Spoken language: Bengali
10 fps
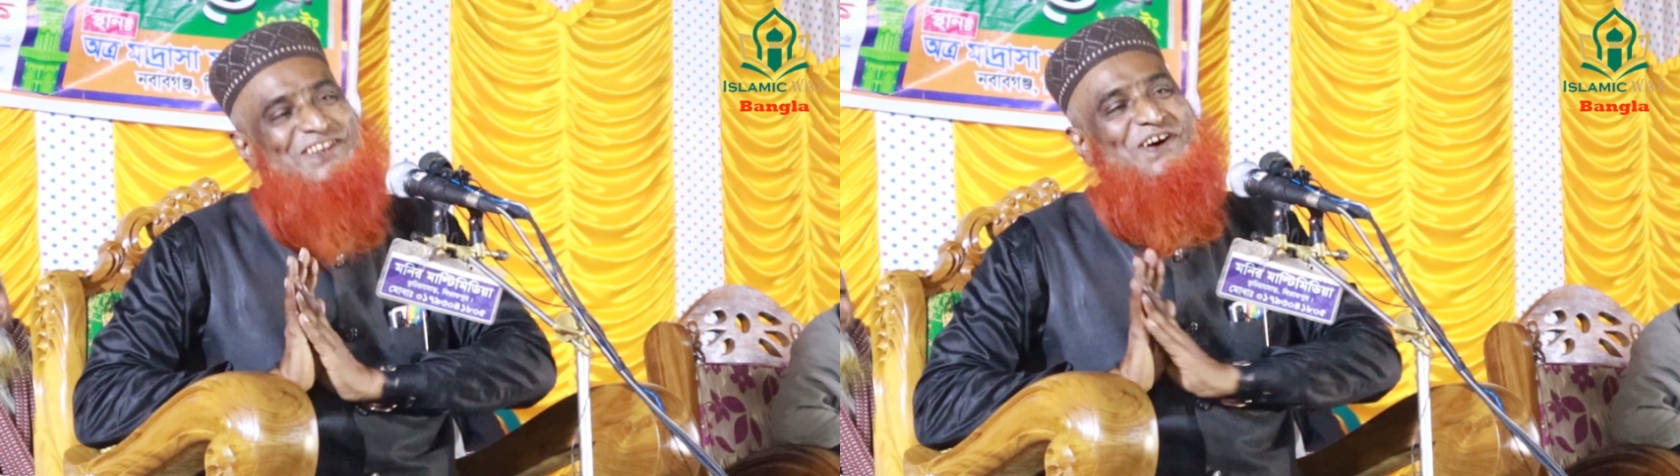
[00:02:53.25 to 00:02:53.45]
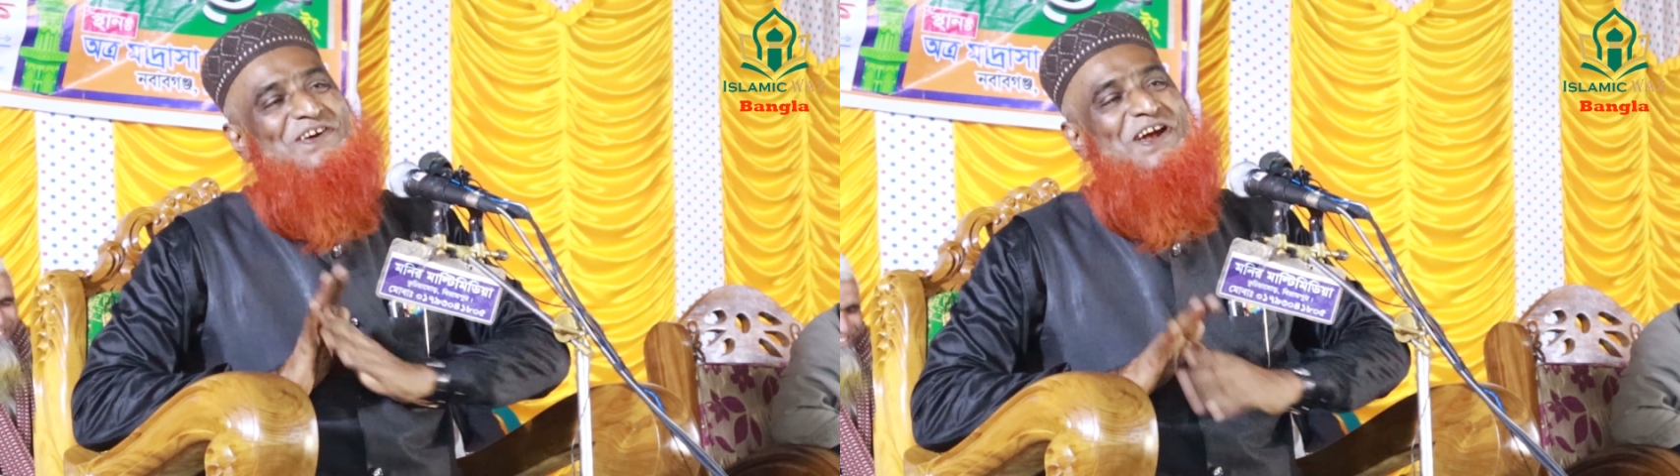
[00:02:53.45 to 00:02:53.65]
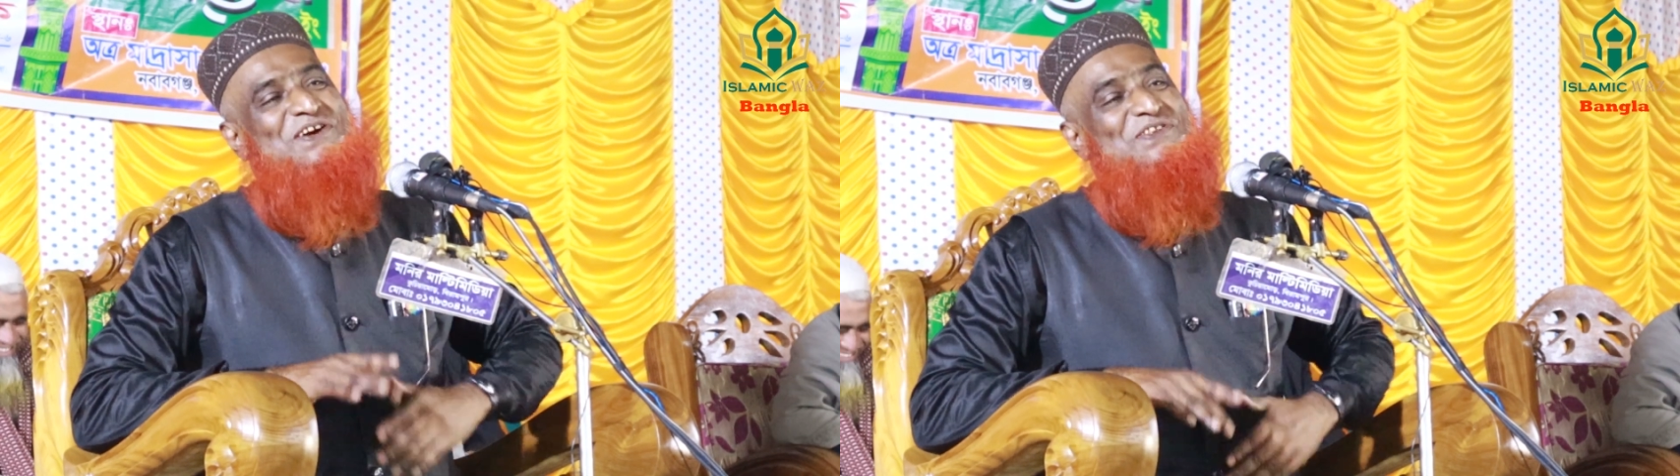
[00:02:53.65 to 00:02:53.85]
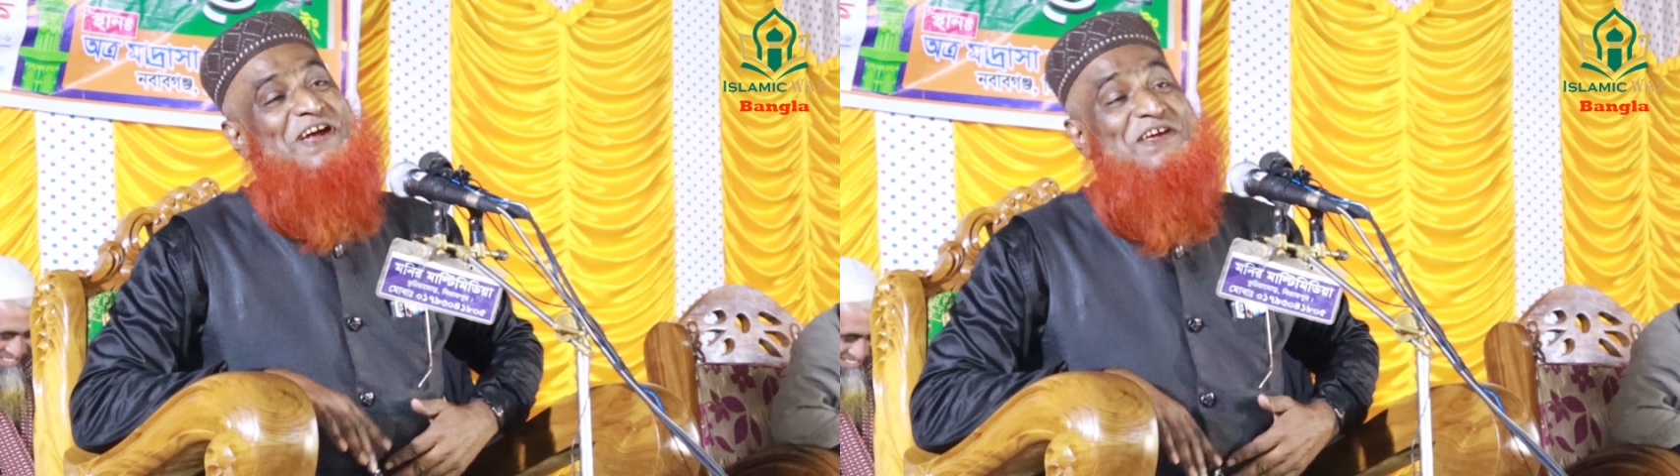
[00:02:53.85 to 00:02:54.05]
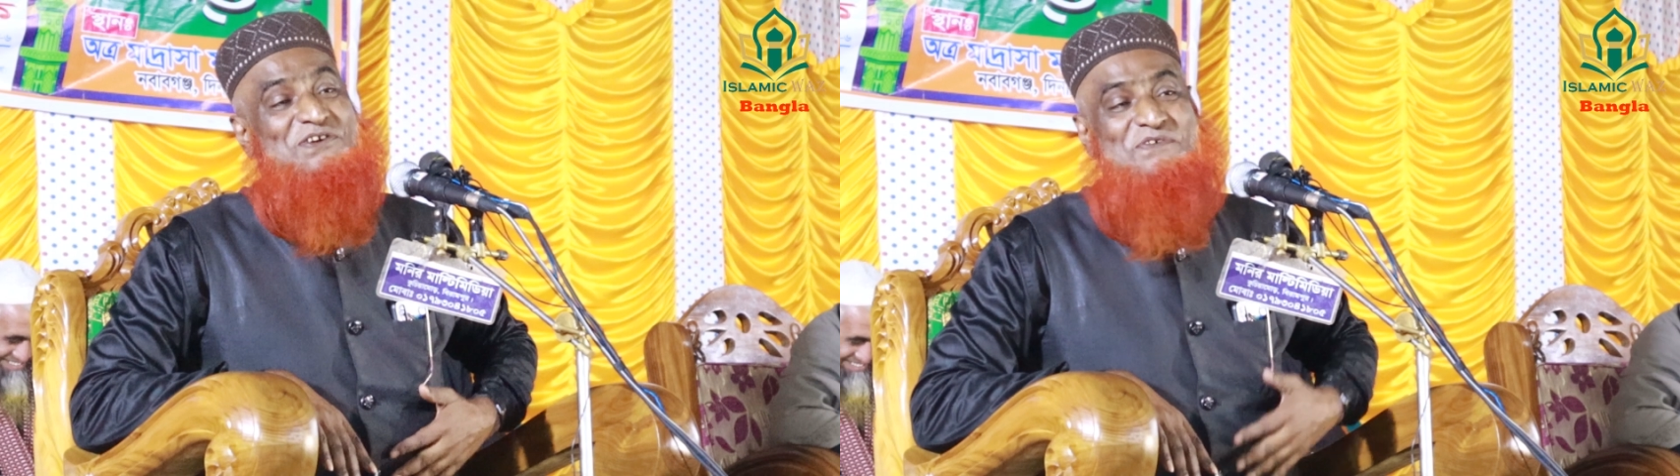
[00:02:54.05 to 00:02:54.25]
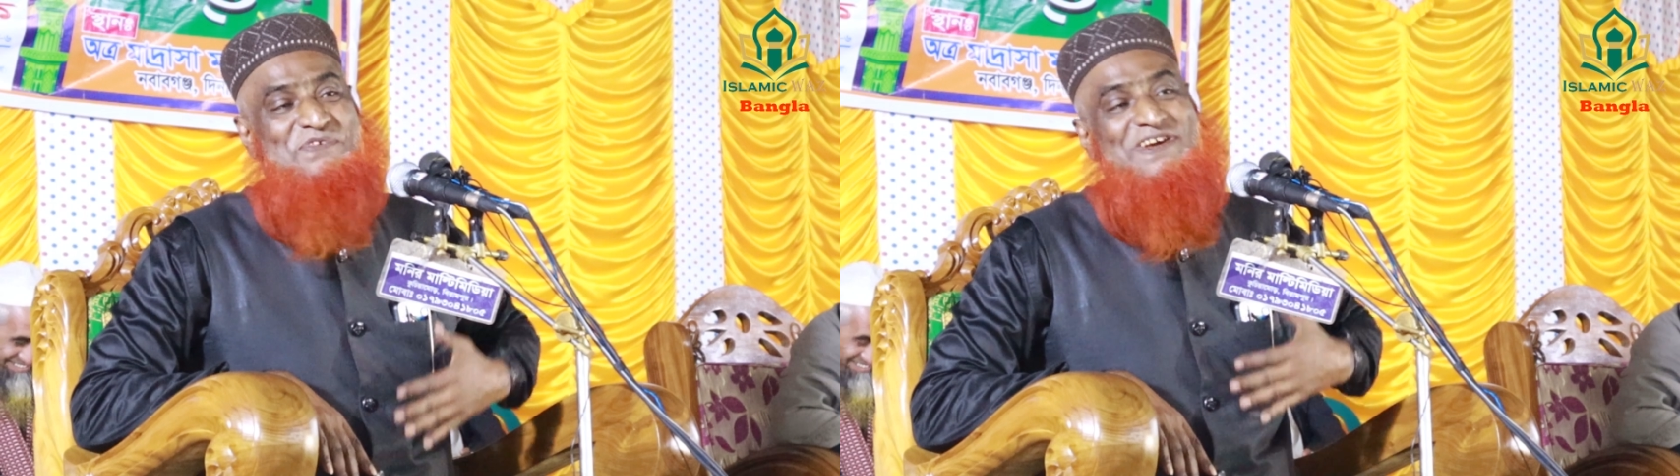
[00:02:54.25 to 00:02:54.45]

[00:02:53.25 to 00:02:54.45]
তখন এইরকম